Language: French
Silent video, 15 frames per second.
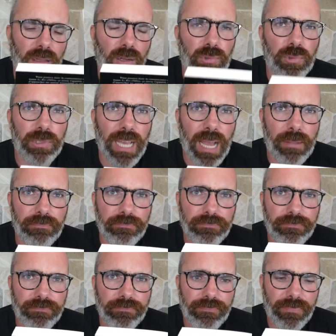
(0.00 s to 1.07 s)
En tout cas,
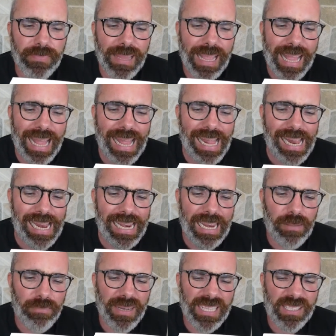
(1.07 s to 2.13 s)

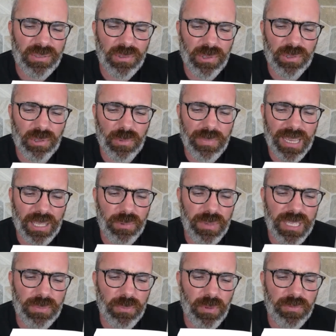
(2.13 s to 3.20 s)
la blessure sur ma
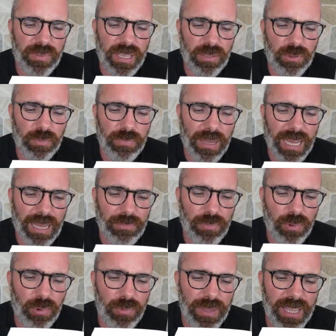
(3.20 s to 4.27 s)
cuisse me vient du
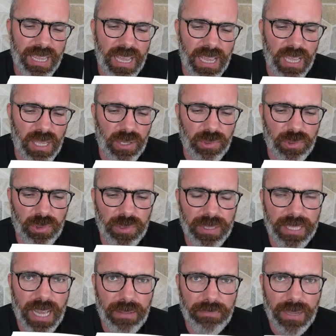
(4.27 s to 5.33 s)
parapluie
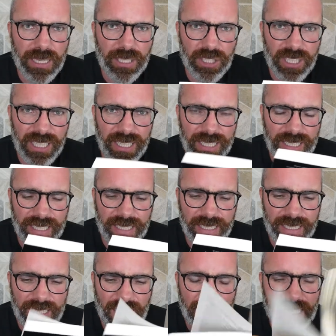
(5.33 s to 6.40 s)
d'une dame âgée
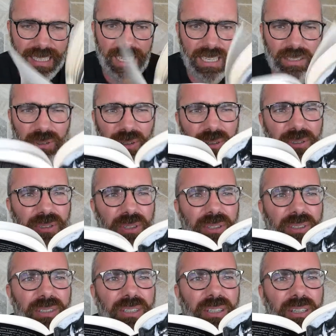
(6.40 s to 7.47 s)
qui, à la gare
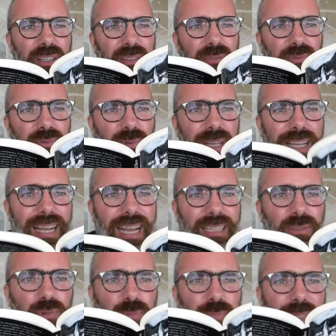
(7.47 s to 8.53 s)
d'Holton, voulait à
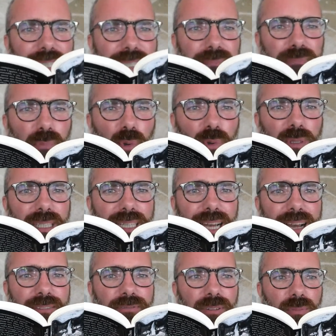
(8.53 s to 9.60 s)
tout prix monter
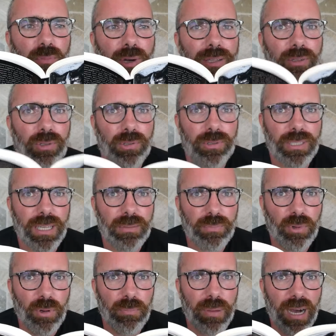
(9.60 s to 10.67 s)
avant moi dans le train
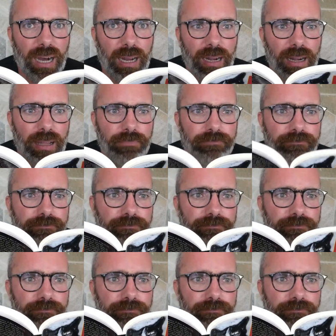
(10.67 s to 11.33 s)
pour Bâle.